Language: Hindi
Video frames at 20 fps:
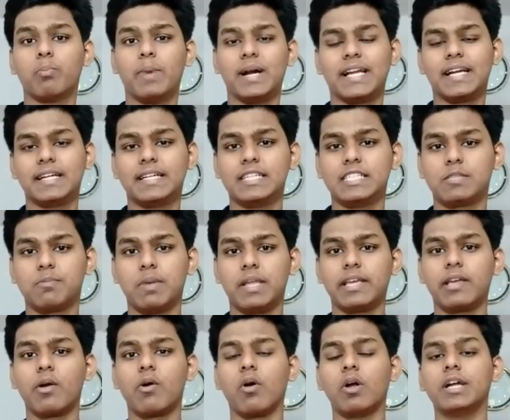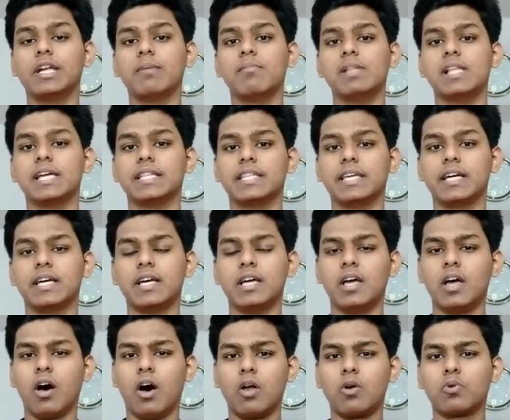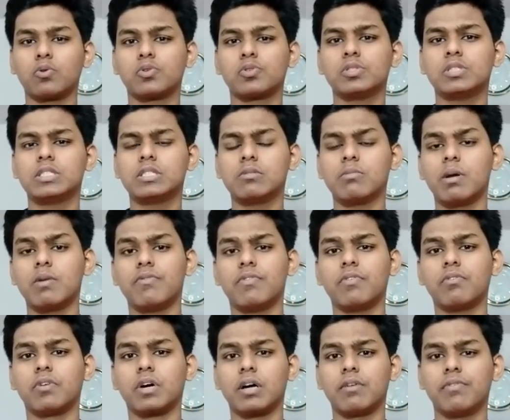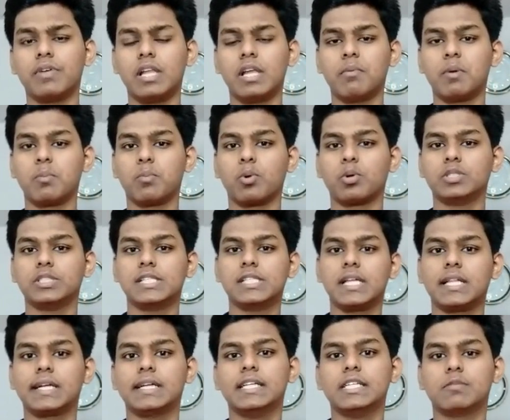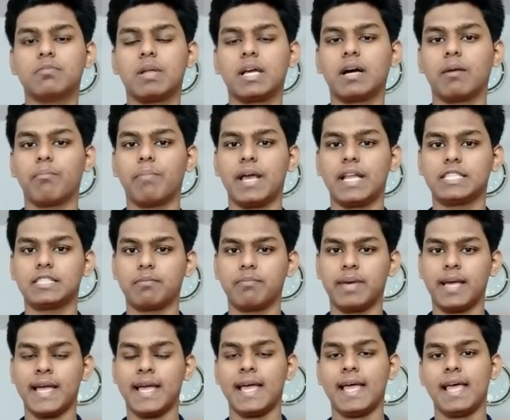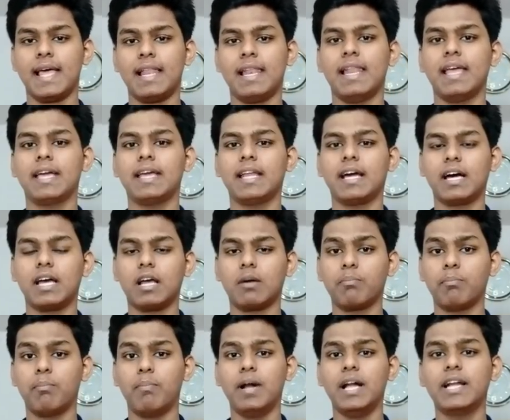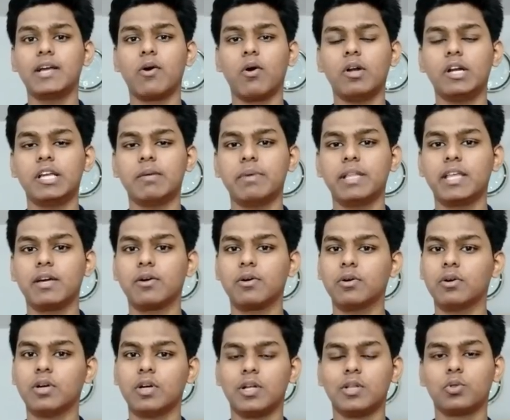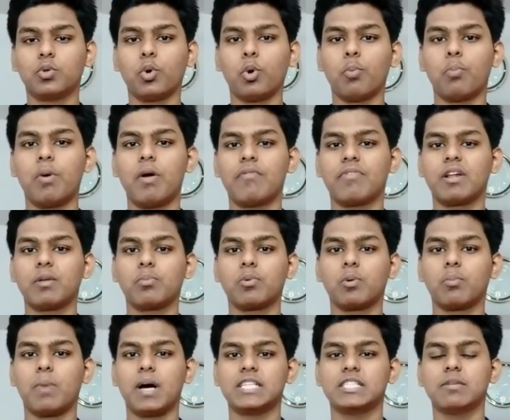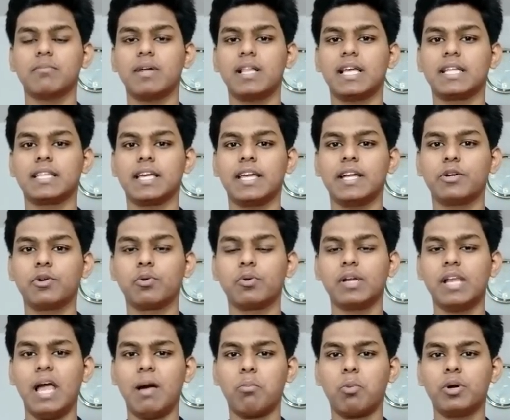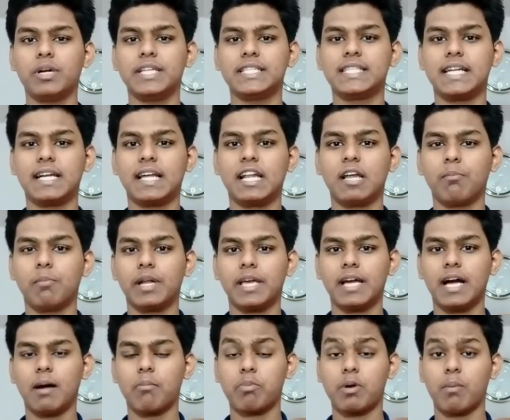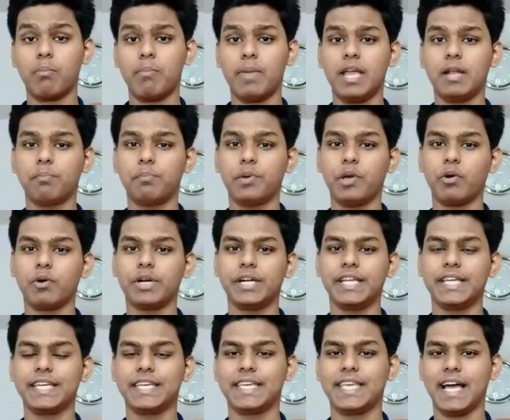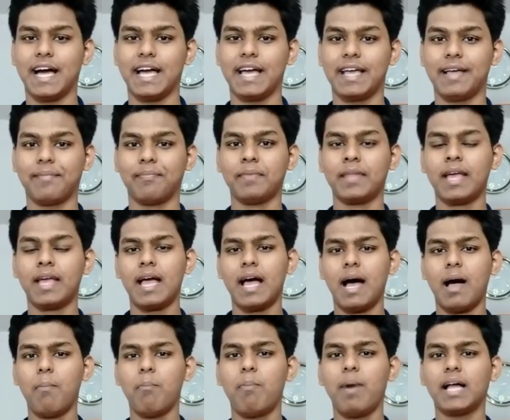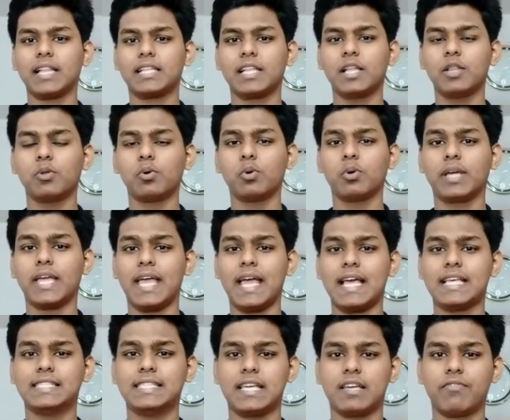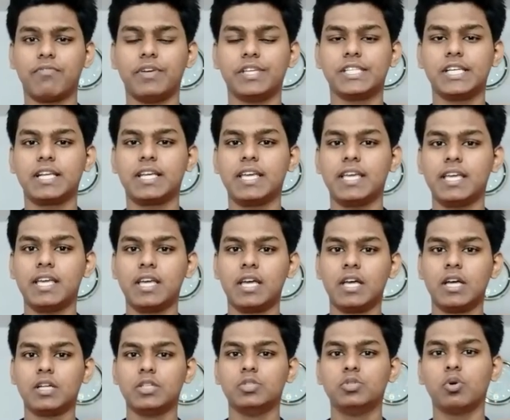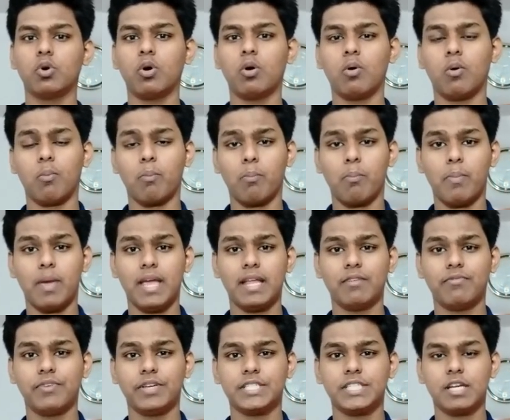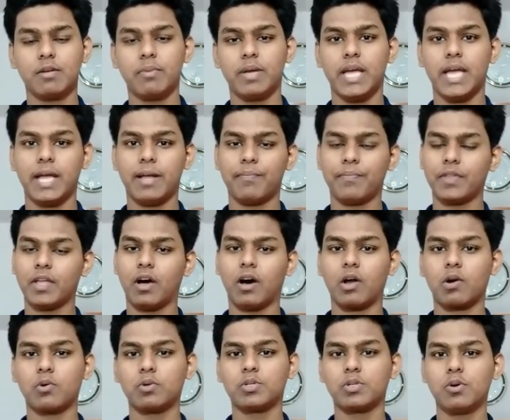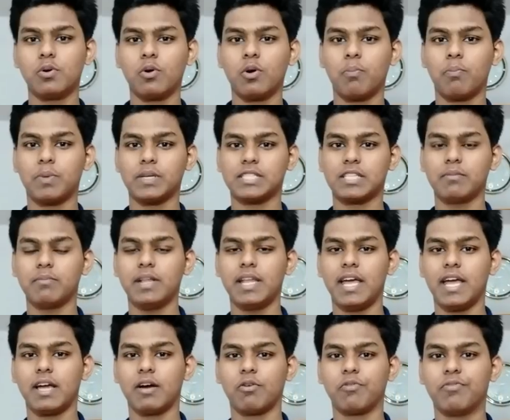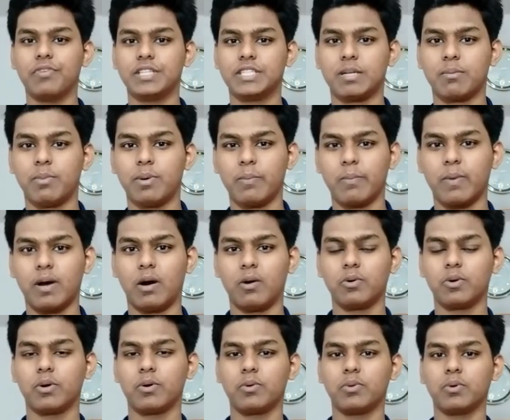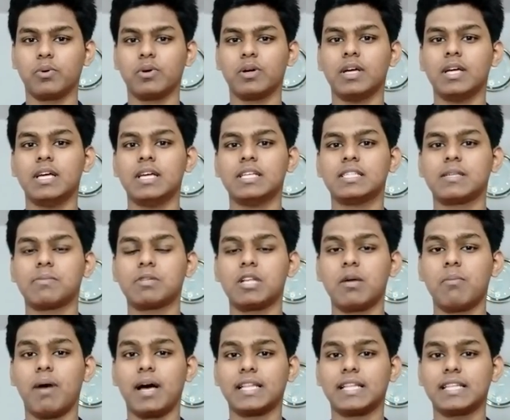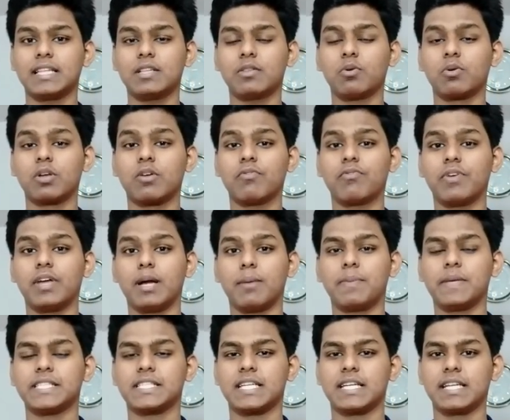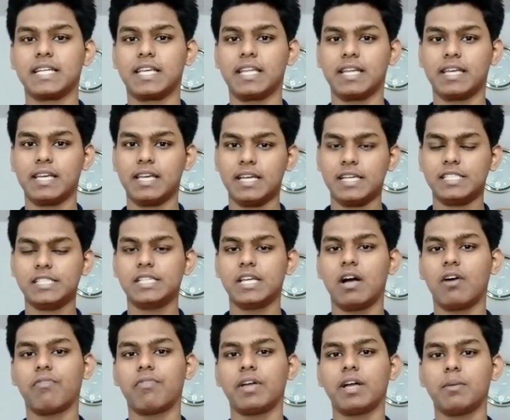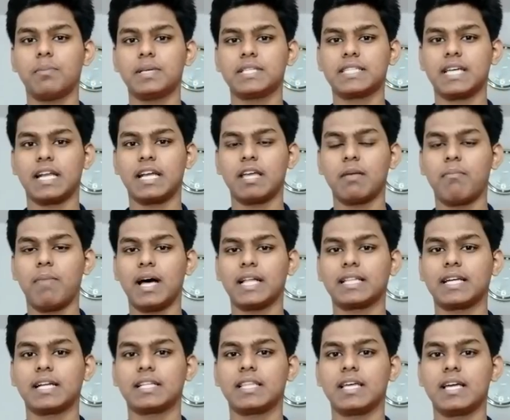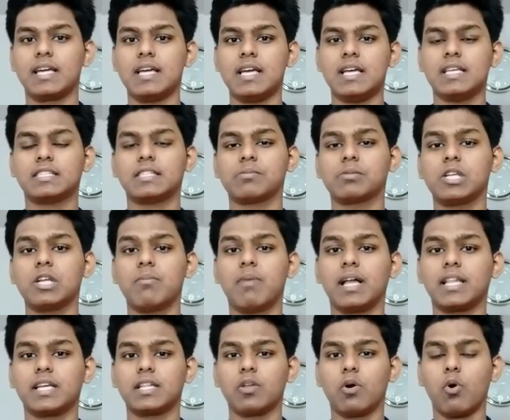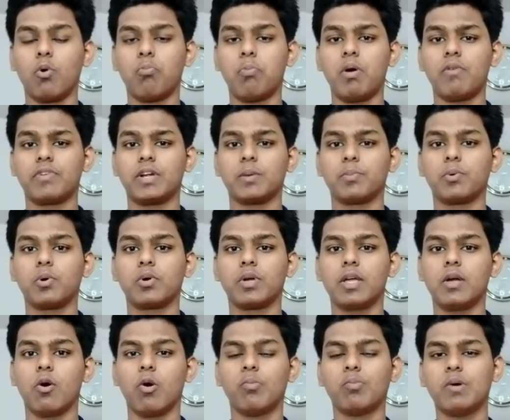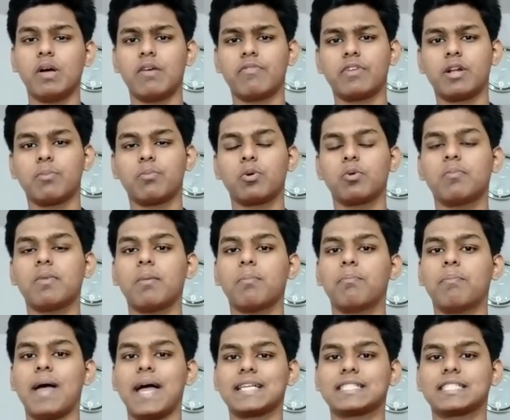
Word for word: बेटर डिस्प्ले की क्वालिटी मिल जाती है और कुछ कुछ चीज़ों में वीवो का वी इलेवन प्रो जीत जाता है डिस्प्ले कंपेरिजन में लेकिन अगर आप बिल्ड क्वालिटी में देखो तो ओप्पो एफ प्रो भाजी मिल जाता है ये टोटली आपको डिसाइड करना पड़ेगा आपका मेन प्योरिटी क्या है है अब बात करें दोनों के ऐसे एक फ़ीचर की जो मेन फीचर भी है और कुछ लोगों को पसंद भी नहीं आएगा वो फीचर में काउंट करूँ तो सबसे पहले बात करते हैं दोस्तों फिंगर पेंसन की जी हाँ फिंगर पेंसन की बात करते हैं सबसे पहले बात करते हैं ओप्पो एफ प्रो की ओप्पो एफ प्रो में आप बैक